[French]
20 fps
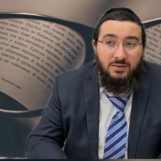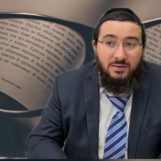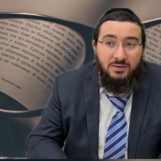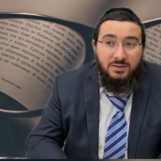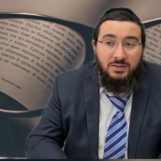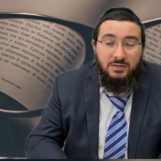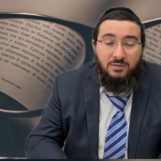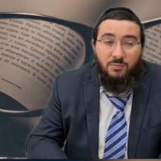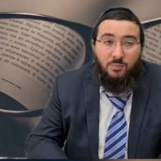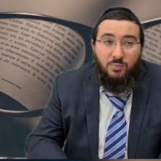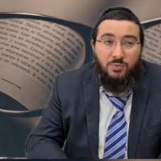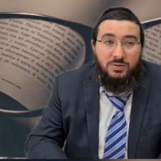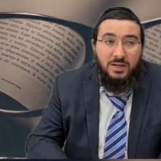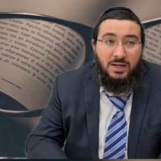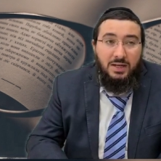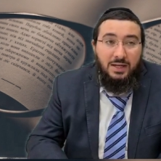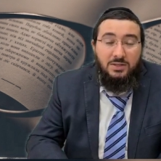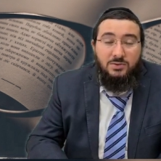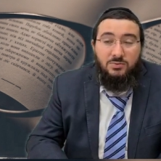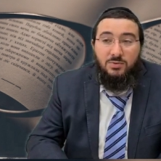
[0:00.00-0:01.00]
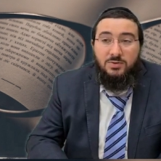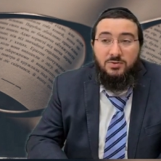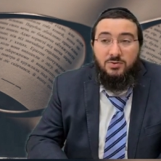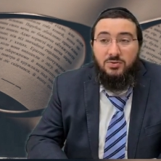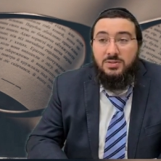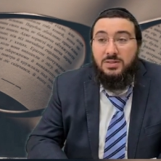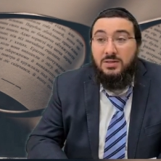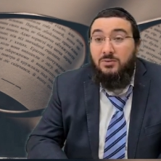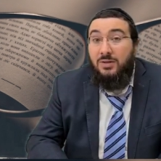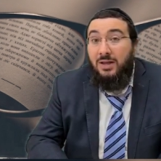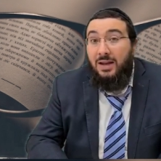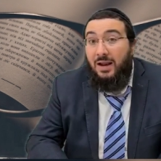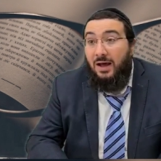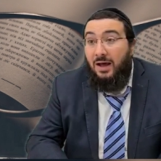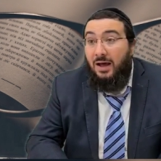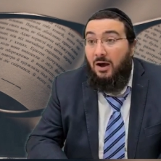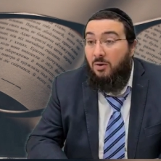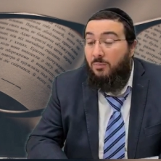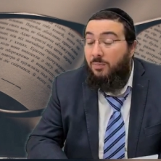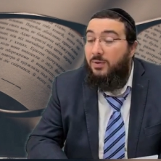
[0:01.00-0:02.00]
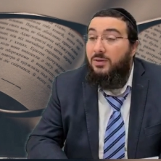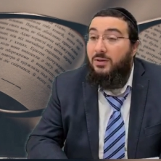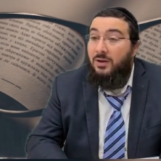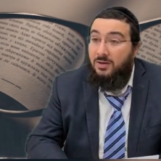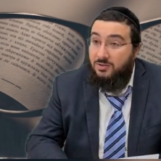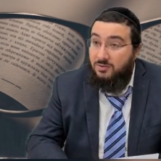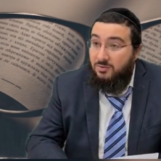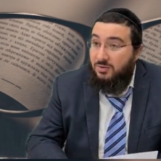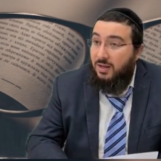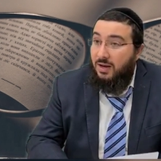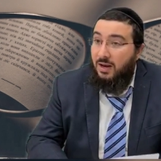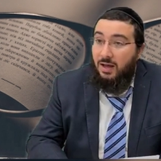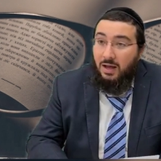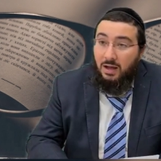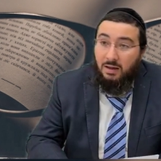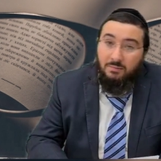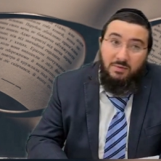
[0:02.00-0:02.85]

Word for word: Si vous me posez la question, est-ce que c'est une halakha ou pas une C'est une halakha,